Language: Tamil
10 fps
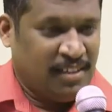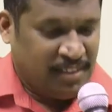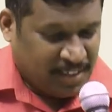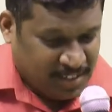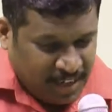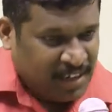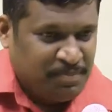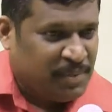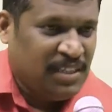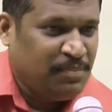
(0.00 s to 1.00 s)
இந்த
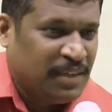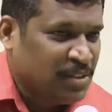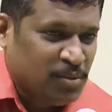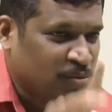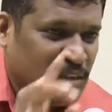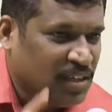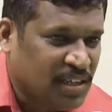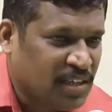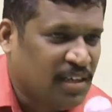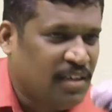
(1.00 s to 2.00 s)
காலை பின்னி படுத்து தூங்குவாங்க
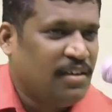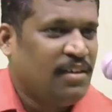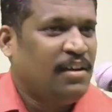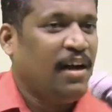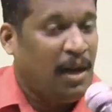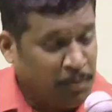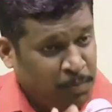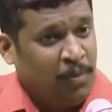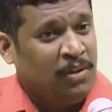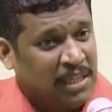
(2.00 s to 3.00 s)
இல்லைங்களா
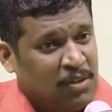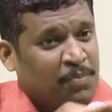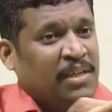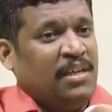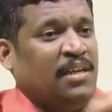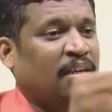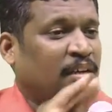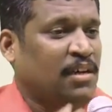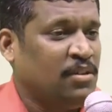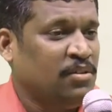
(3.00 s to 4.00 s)
அப்போது கர்வப்பை
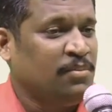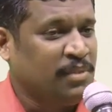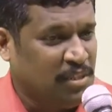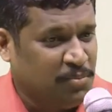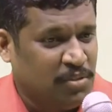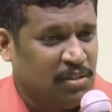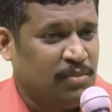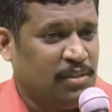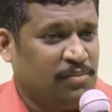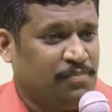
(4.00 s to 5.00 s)
ஆரோக்கியம் கெட்டு
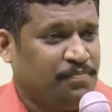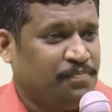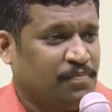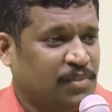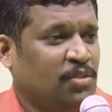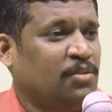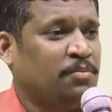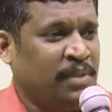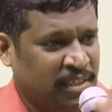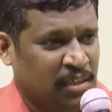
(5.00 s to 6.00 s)
போகுதாமா ஸோ
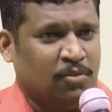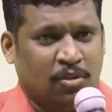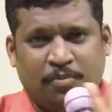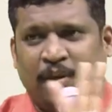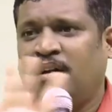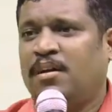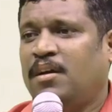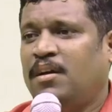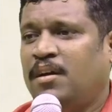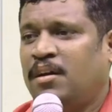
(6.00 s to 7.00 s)
பெண்கள் குறிப்பாக
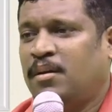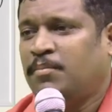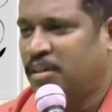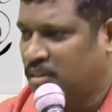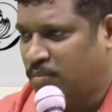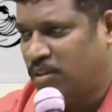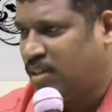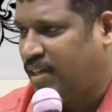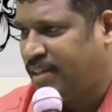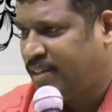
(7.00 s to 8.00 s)
படுக்கும்
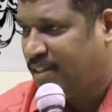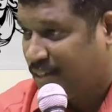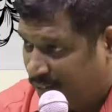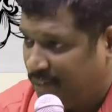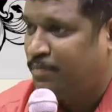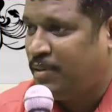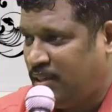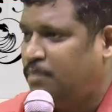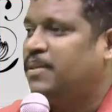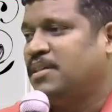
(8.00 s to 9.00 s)
பொழுது நைட்டு காலை
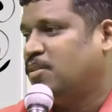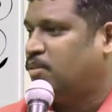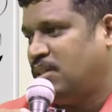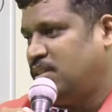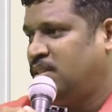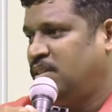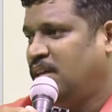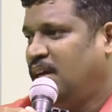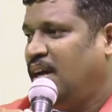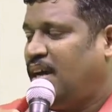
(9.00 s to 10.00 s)
பின்னி படுக்கக்கூடாது
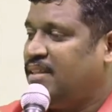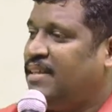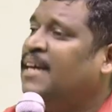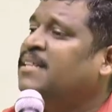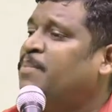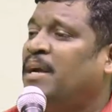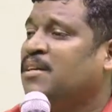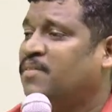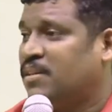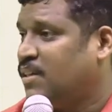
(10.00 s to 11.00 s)
அது ஏன் அந்த
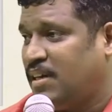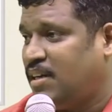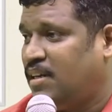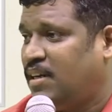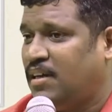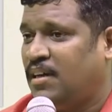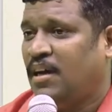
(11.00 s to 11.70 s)
பழக்கம் வருதுன்னு கேட்டிங்கன்னா